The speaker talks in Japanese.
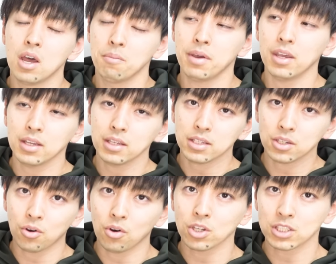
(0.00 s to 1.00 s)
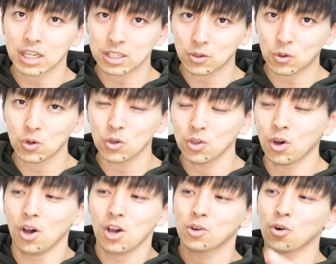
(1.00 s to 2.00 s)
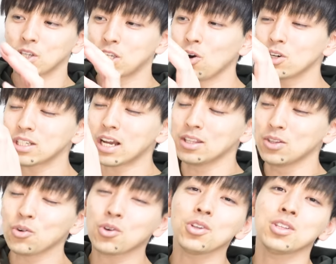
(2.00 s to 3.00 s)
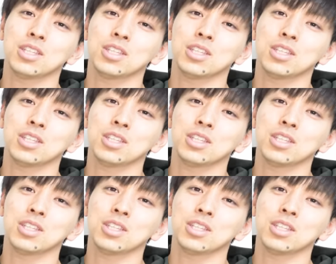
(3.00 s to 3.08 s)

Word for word: 勉強したところの、こう、記憶が残っ